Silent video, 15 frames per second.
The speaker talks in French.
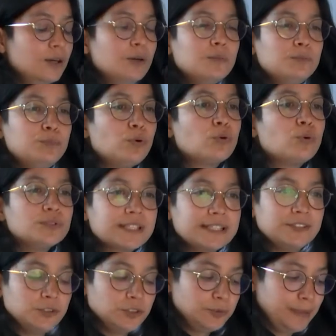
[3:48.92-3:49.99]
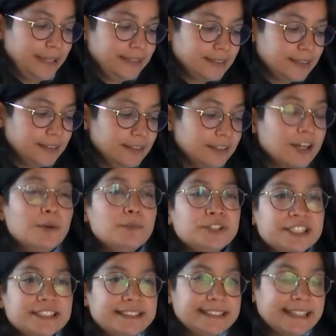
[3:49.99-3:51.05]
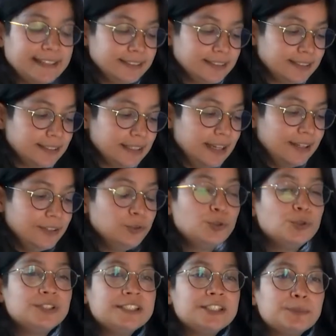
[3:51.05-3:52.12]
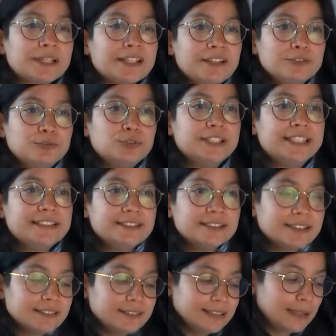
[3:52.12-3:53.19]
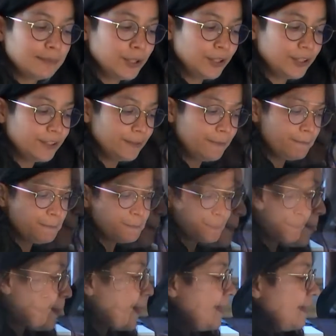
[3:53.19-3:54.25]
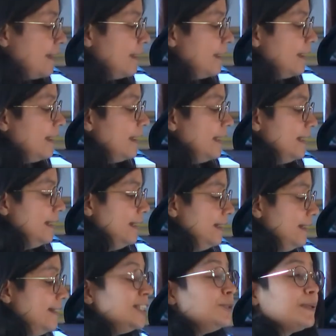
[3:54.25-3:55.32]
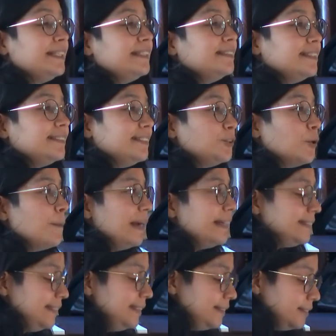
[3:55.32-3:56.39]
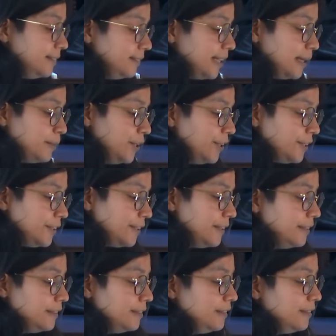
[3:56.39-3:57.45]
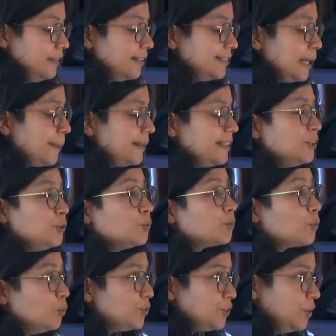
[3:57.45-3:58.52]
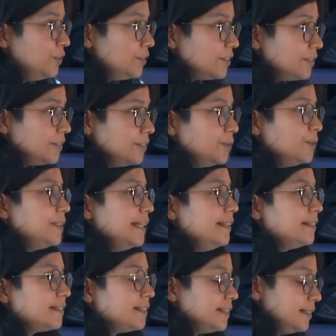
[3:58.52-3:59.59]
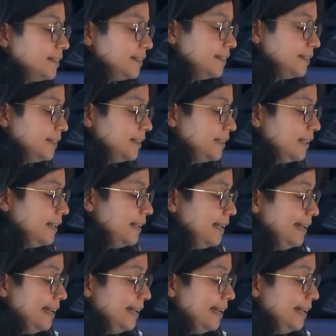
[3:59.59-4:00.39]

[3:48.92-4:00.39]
Pour contrer ce spectre, comme chez Dickens, deux esprits vous guident d'abord. L'esprit des décisions passées, d'abord, l'interprétation constante du texte, et